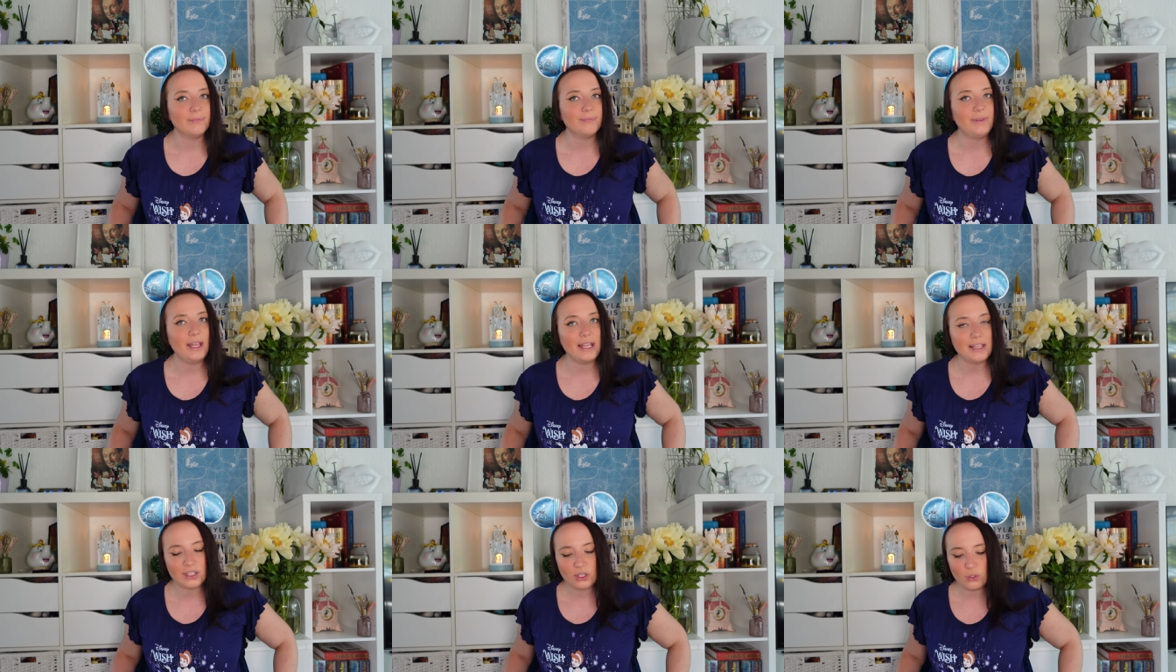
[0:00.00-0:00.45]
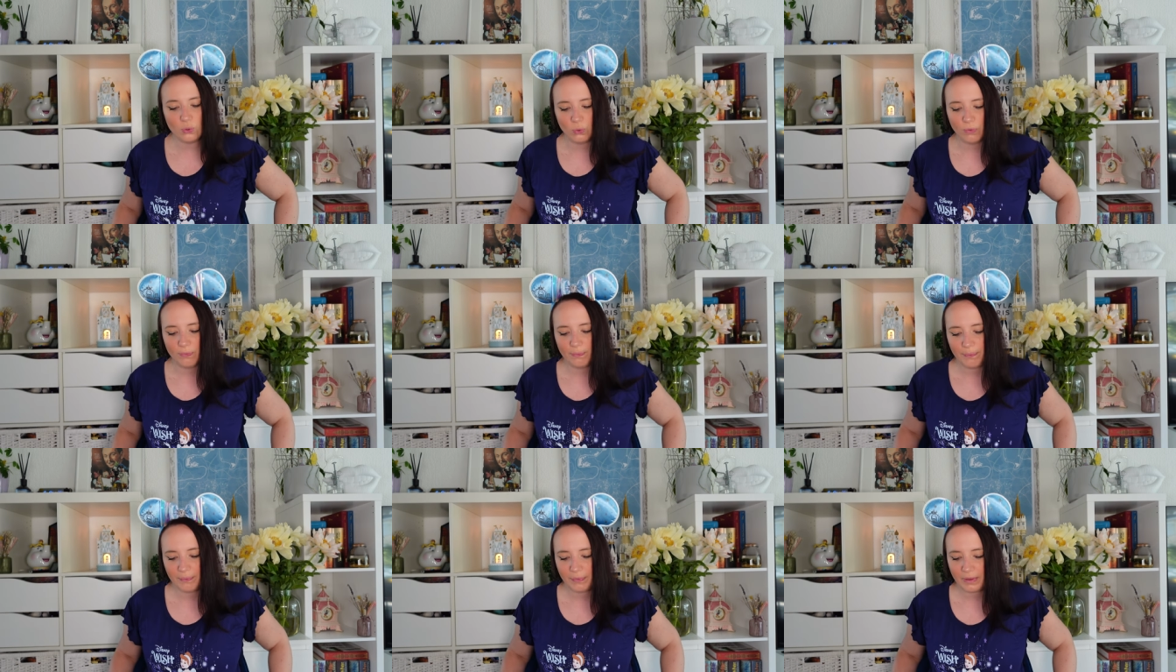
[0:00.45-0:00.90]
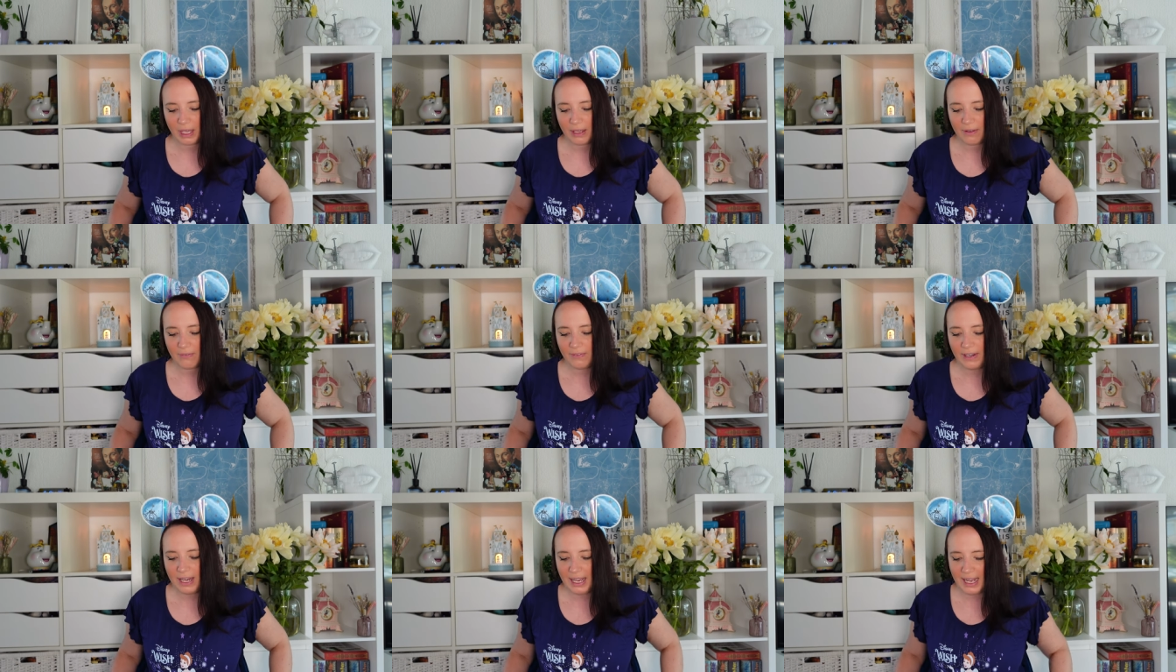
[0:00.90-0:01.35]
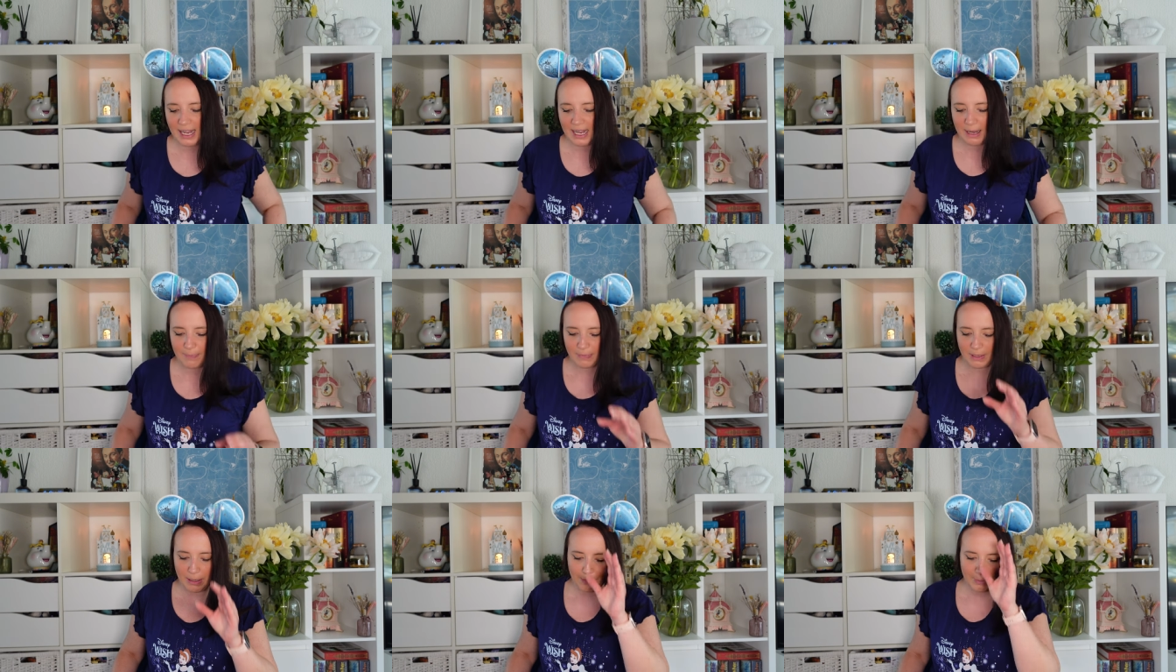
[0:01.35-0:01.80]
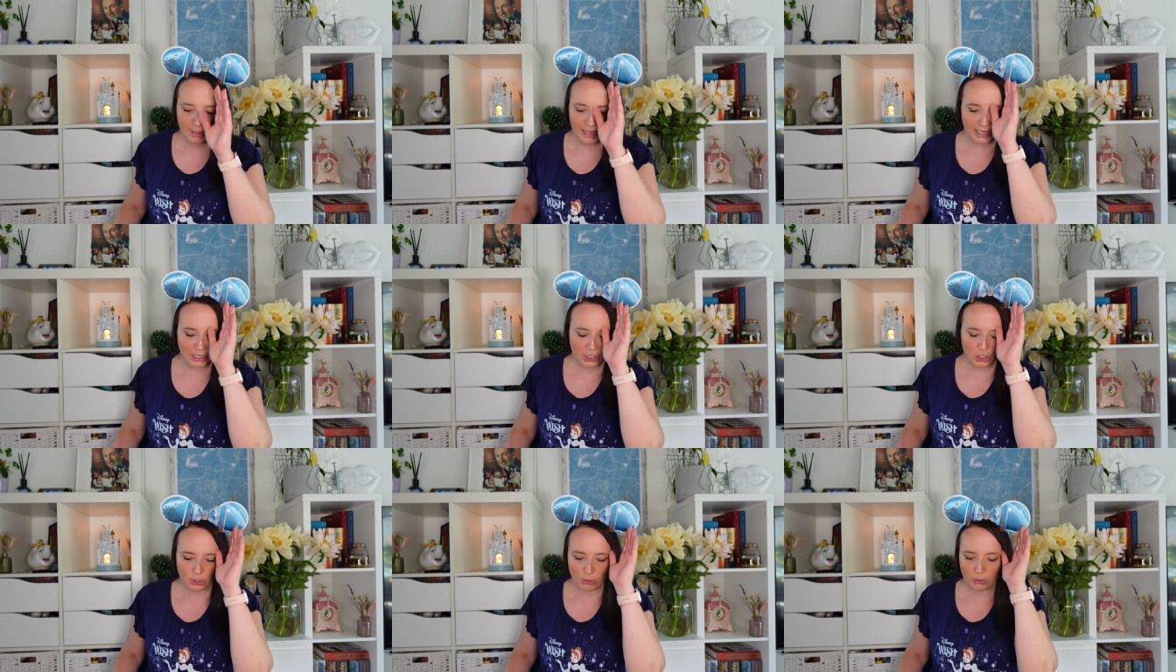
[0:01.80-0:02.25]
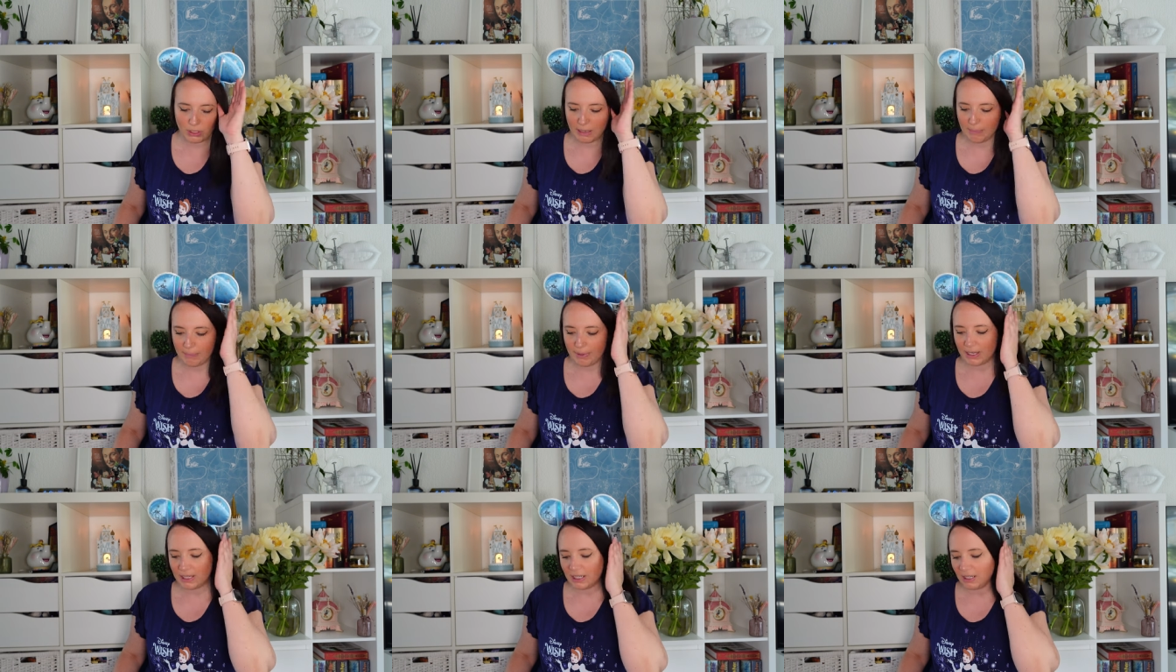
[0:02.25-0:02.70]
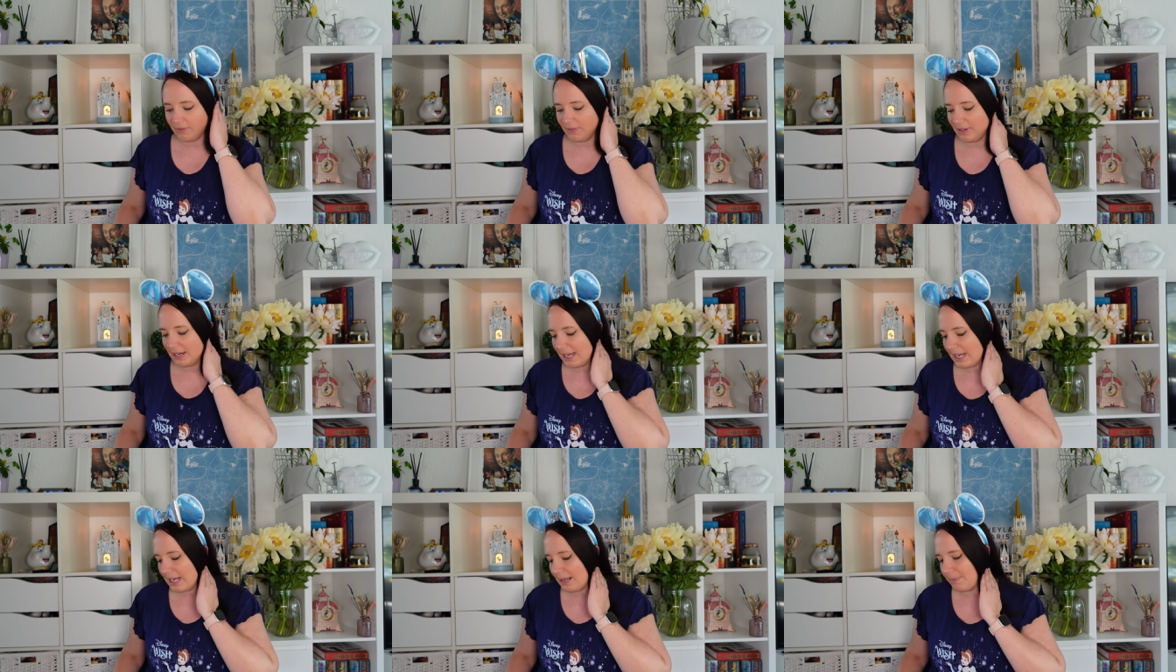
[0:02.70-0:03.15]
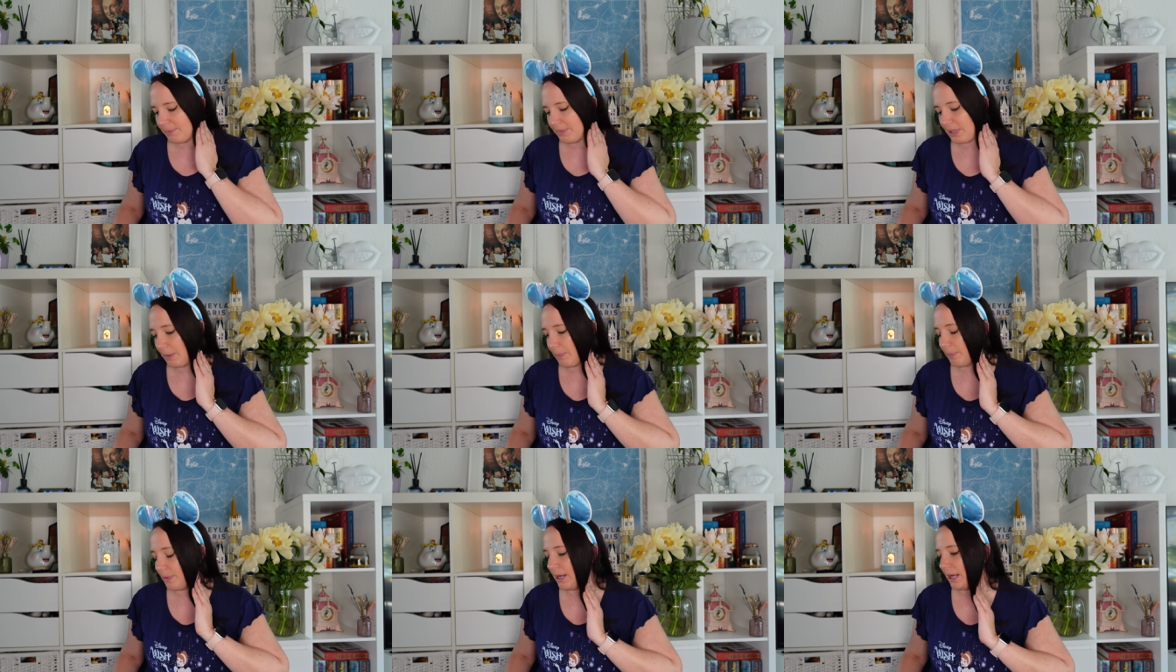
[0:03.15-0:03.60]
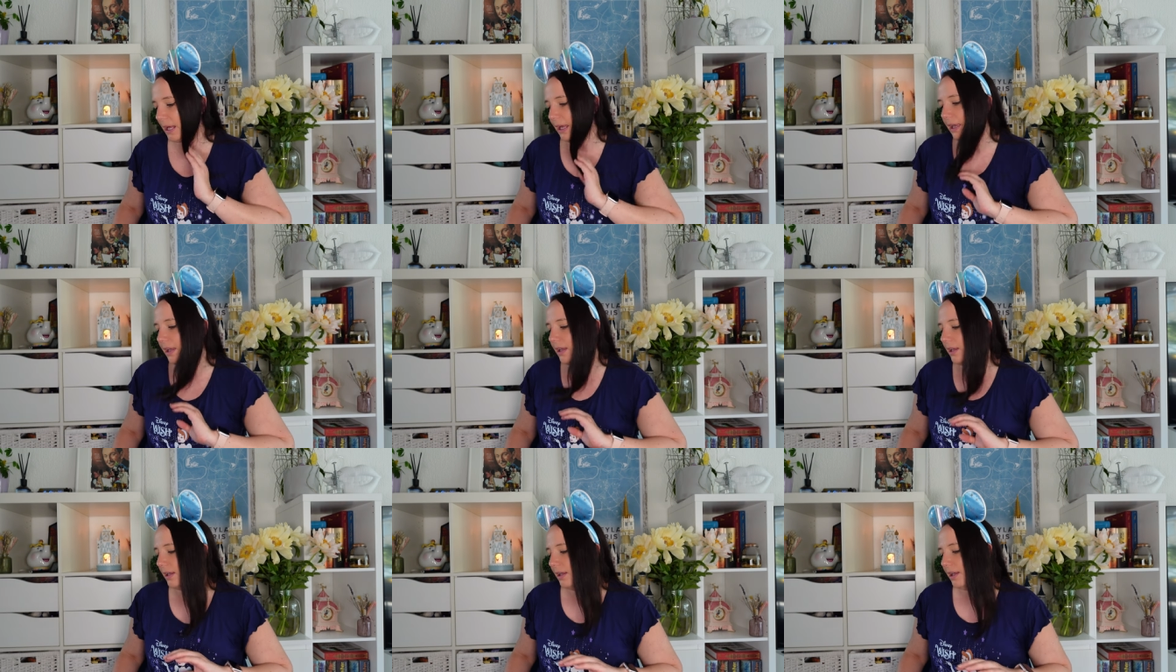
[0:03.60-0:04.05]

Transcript: Dazu, wir haben dabei Sugar Buddy, wir haben dabei